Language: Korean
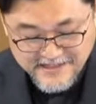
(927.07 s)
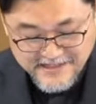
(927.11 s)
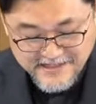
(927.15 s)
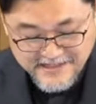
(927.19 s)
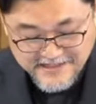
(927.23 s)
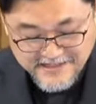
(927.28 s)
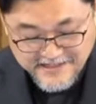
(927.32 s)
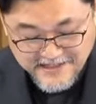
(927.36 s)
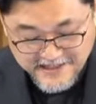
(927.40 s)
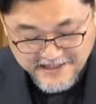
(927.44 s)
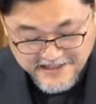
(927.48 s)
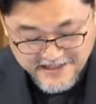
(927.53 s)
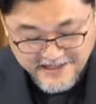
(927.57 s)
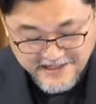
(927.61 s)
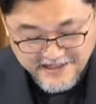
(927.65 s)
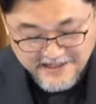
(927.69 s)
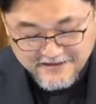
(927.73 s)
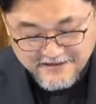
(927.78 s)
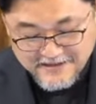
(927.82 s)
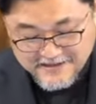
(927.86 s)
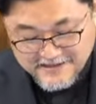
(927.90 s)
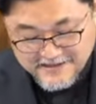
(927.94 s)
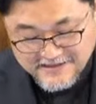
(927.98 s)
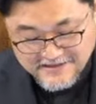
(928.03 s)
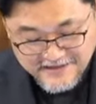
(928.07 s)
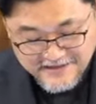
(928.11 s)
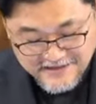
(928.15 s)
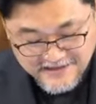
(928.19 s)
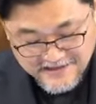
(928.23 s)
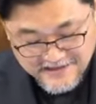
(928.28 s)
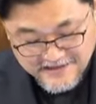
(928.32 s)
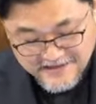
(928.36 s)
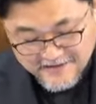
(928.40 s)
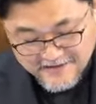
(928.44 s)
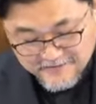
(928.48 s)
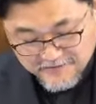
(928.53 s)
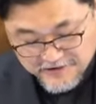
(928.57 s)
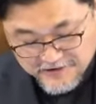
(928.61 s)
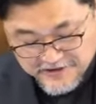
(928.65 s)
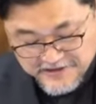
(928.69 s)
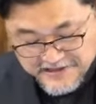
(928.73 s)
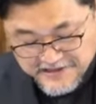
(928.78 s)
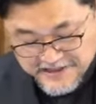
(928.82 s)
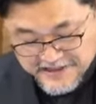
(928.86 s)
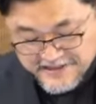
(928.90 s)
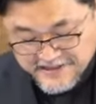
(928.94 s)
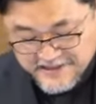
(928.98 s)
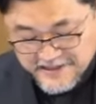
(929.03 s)
이 얘기가
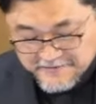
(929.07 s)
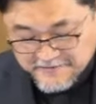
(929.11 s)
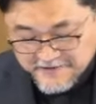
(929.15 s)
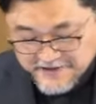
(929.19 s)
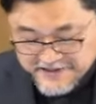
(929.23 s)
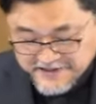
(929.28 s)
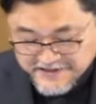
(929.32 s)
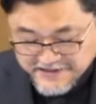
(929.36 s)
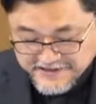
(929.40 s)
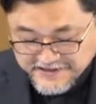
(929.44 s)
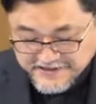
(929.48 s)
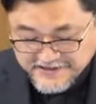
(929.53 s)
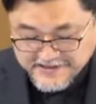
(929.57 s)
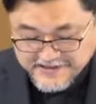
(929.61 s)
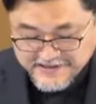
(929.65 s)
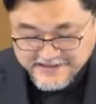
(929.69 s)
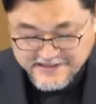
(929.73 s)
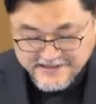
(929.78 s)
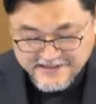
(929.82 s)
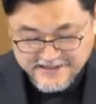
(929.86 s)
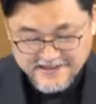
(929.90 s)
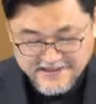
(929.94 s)
무슨 얘기냐 하면은